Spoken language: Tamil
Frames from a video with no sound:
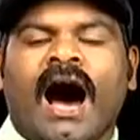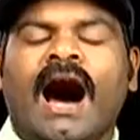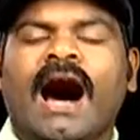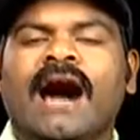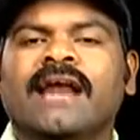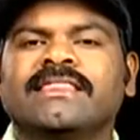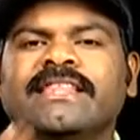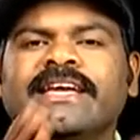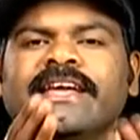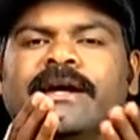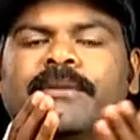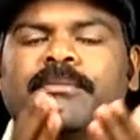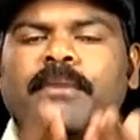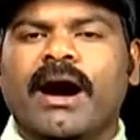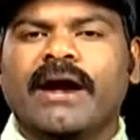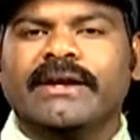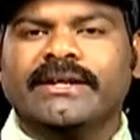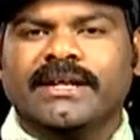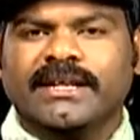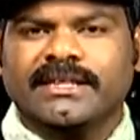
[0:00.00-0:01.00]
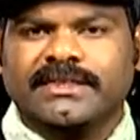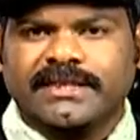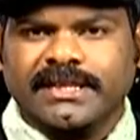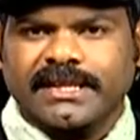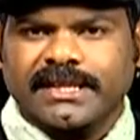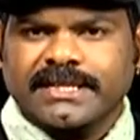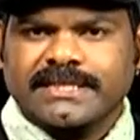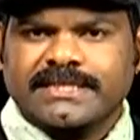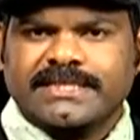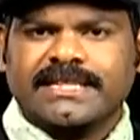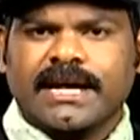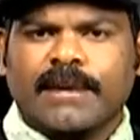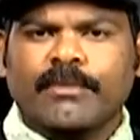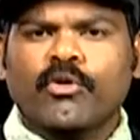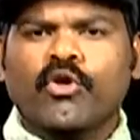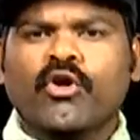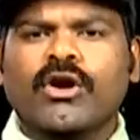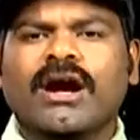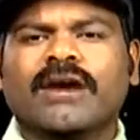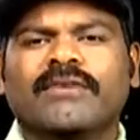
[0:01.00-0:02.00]
ஆந்திர மாநிலத்தில்
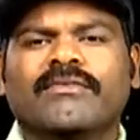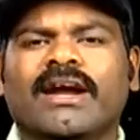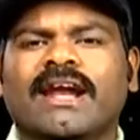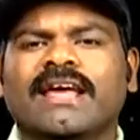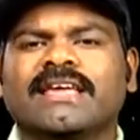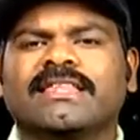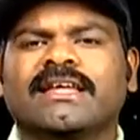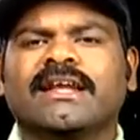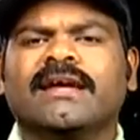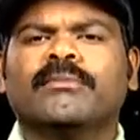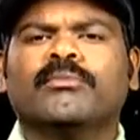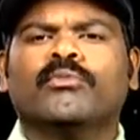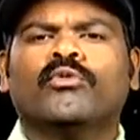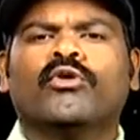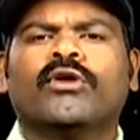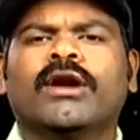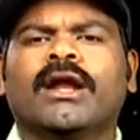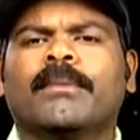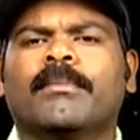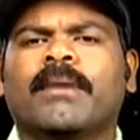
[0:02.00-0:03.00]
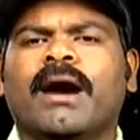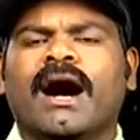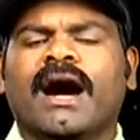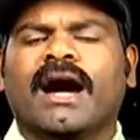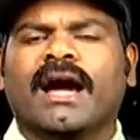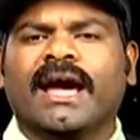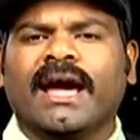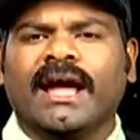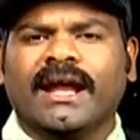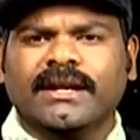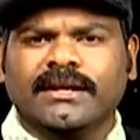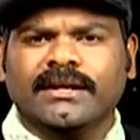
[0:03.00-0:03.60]
சமூக வலைதளம் மூலமாக